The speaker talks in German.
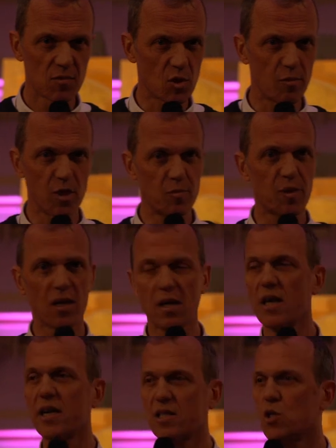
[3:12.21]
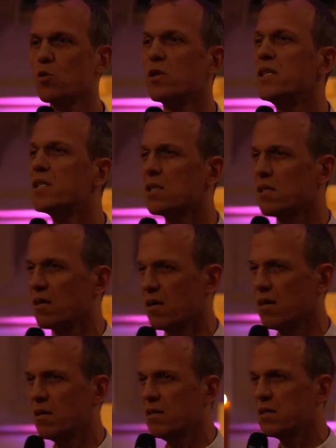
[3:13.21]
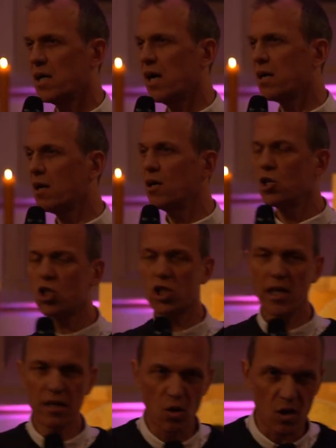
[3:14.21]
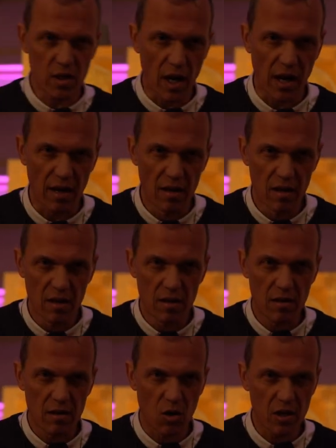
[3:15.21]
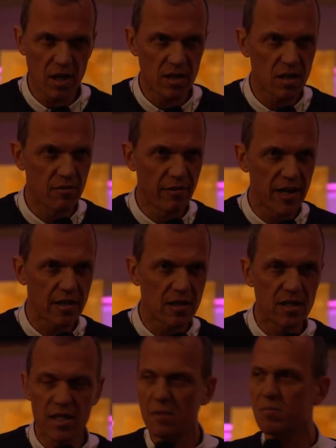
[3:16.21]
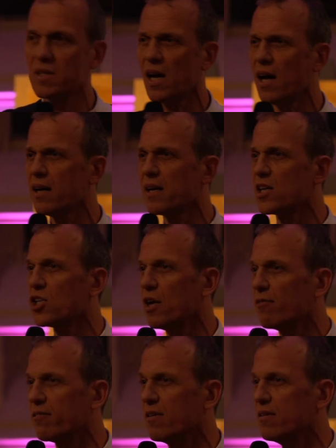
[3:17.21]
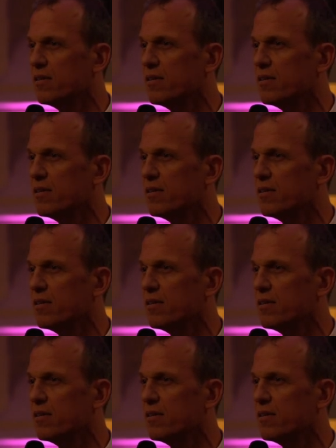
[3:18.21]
Zum Beispiel Kreationisten sagen, steht doch da, Gott hat die Welt in sieben Tagen erschaffen.